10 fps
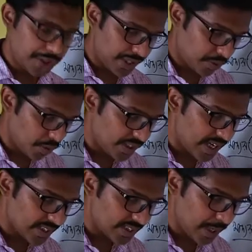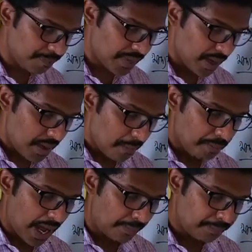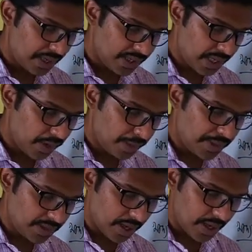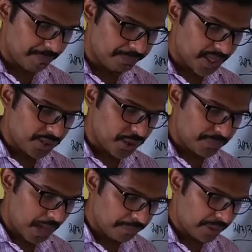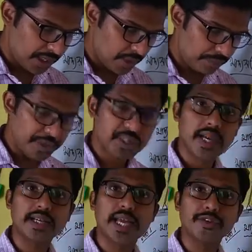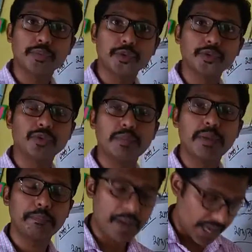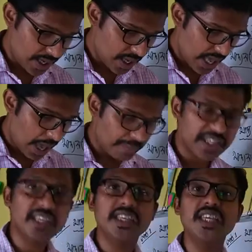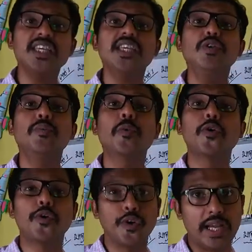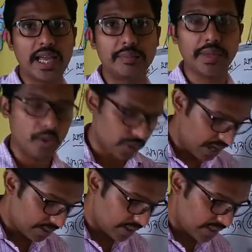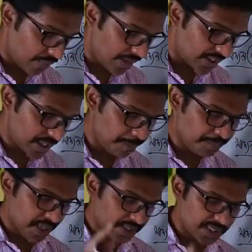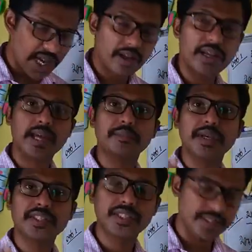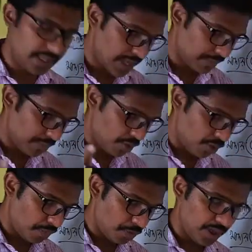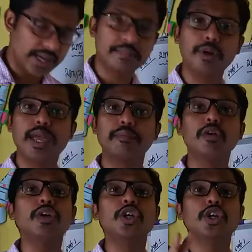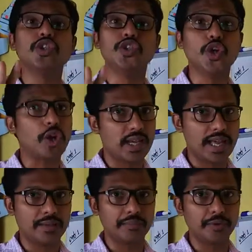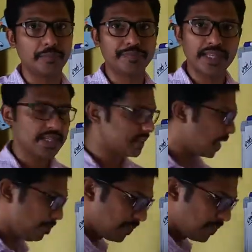থ্রি দেখো কি আছে ভাপে দেওয়া পিঠা যদি ভাপে দেওয়া পিঠা খাদ্যবস্তুটা আমি পাই আমাকে কি কি উপকরণ লাগবে উদাহরণ দেওয়া আছে চাল লাগবে চিনি লাগবো লবণ লাগবে এবং জল লাগবো ঠিক আছে